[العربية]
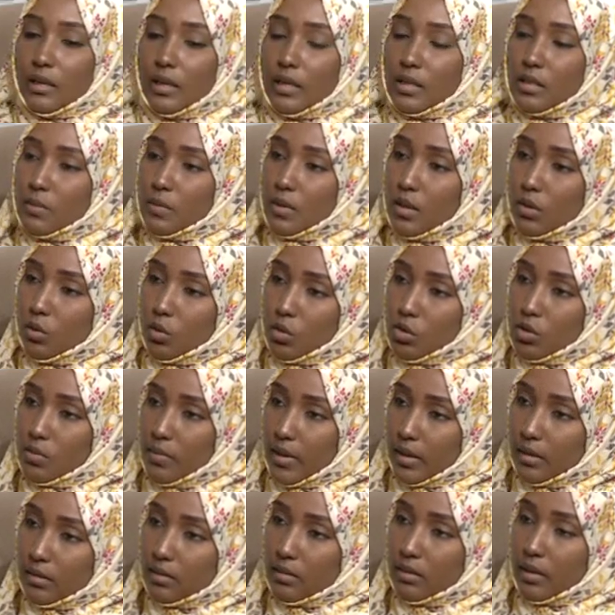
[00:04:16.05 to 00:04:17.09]
ياسمين
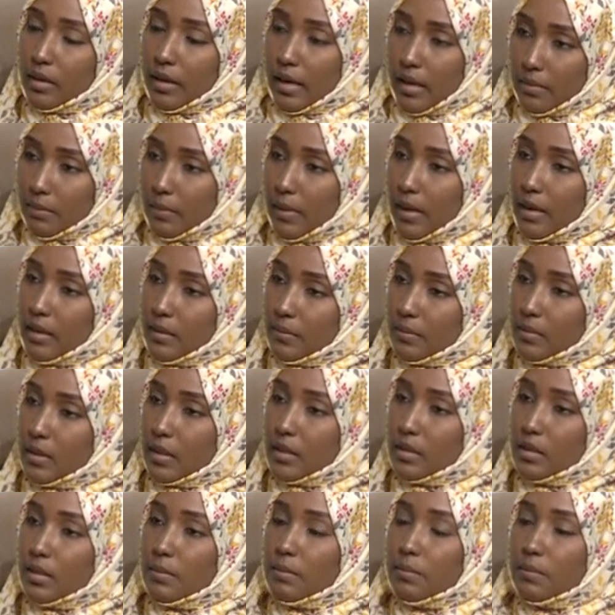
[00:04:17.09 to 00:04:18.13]
عثمان كانت معانا
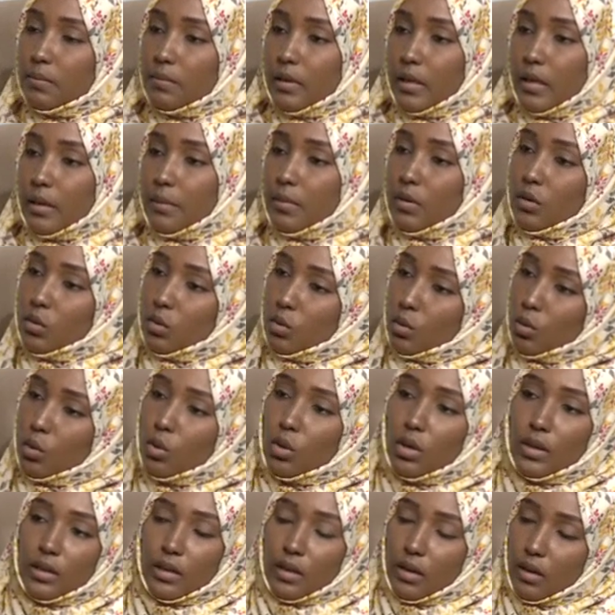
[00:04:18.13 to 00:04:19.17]
بتكتب هي برضه
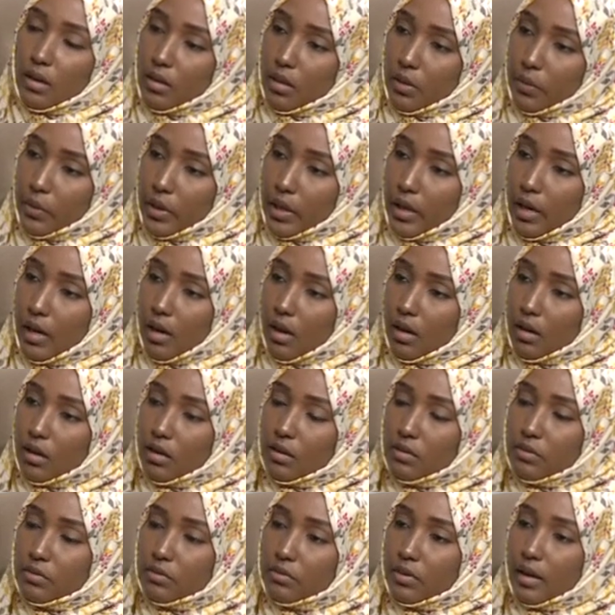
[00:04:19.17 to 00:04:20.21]
كلنا ذوي اعاقه
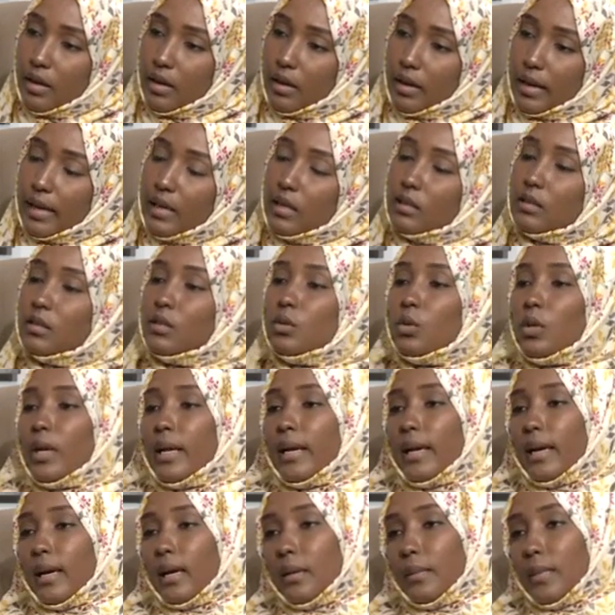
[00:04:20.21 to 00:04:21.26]
فقالت انه
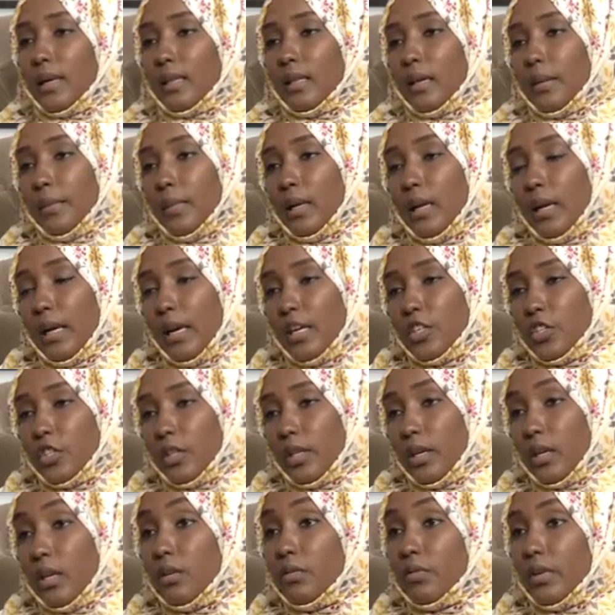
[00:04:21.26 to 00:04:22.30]
لا يا اخي ما نعمل الحاجه
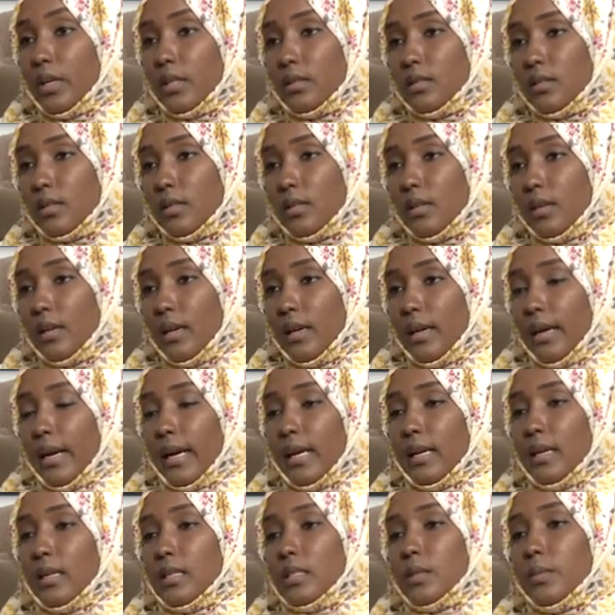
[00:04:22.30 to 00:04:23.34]
دي ايفنت
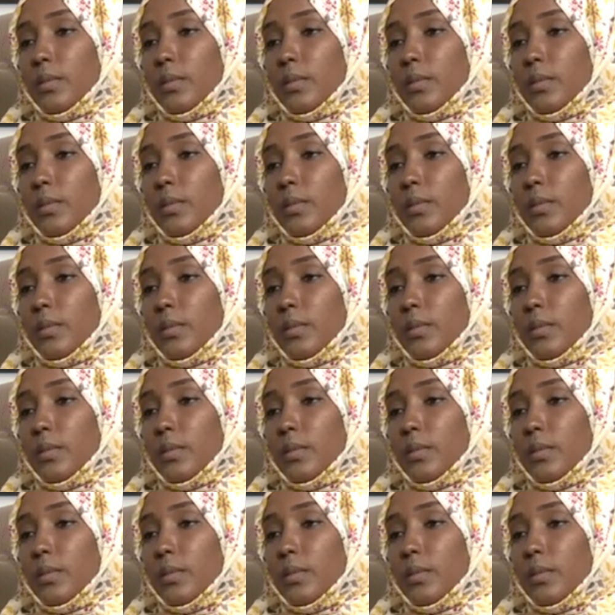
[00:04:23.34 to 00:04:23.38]
الناس